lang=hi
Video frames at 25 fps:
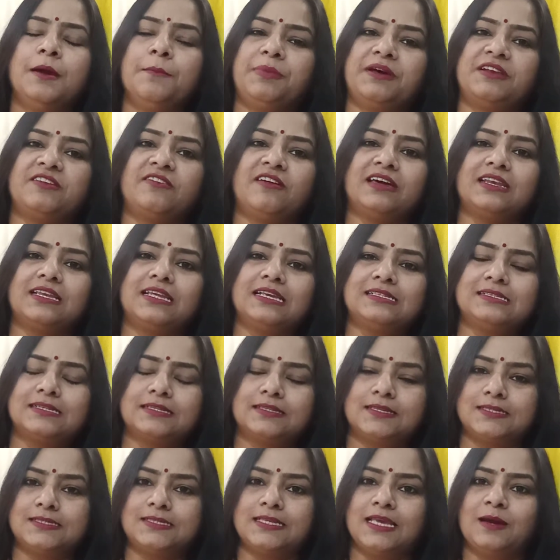परिवार के
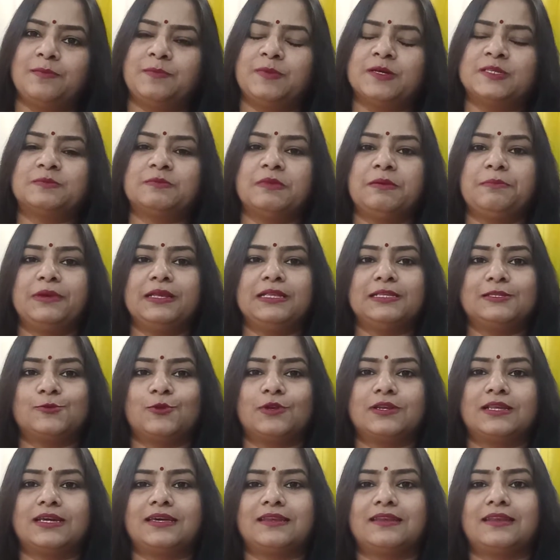सदस्य आपस में
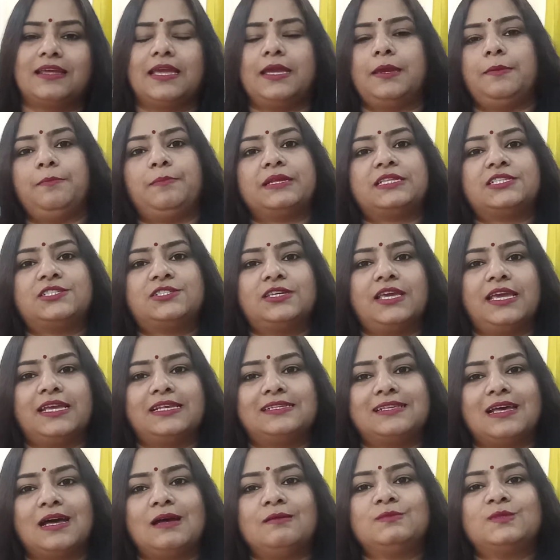मिलजुल कर रहें बच्चे
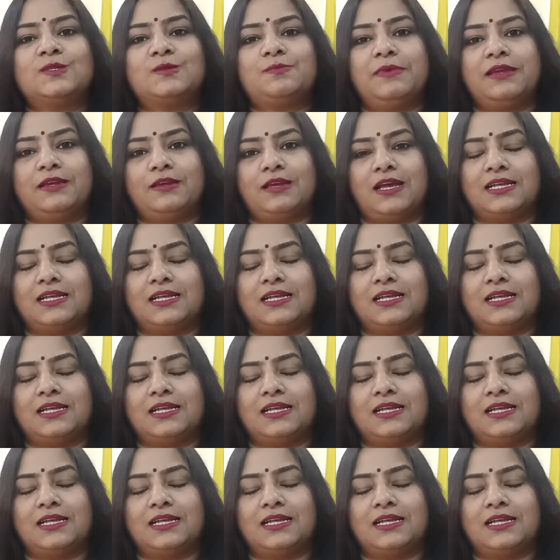एग्जाम्स में